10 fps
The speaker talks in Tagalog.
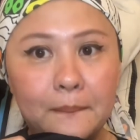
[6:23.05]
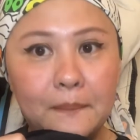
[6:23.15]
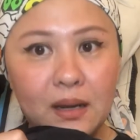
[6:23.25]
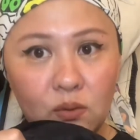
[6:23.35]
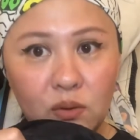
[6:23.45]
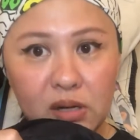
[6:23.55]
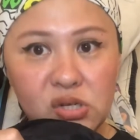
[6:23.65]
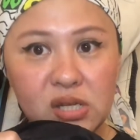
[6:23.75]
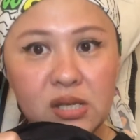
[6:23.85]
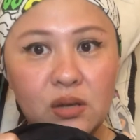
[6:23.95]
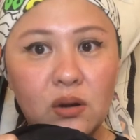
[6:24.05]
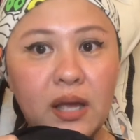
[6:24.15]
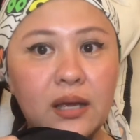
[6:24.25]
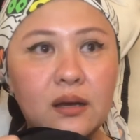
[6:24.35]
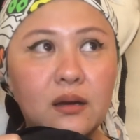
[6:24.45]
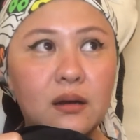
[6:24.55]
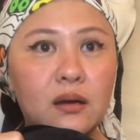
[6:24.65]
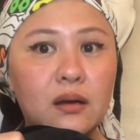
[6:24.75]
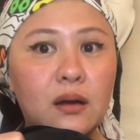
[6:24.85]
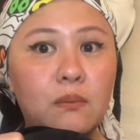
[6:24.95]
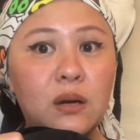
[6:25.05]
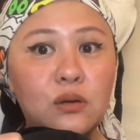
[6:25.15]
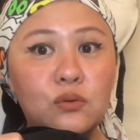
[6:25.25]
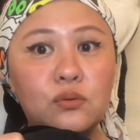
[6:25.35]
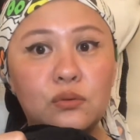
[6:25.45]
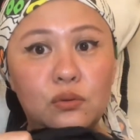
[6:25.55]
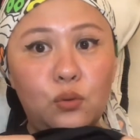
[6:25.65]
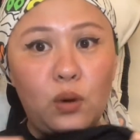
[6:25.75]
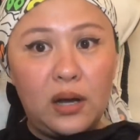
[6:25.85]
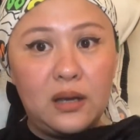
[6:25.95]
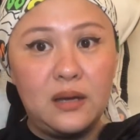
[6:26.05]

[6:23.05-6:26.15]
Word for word: maluwag siya sa'yo. Like, a balloon, luwag.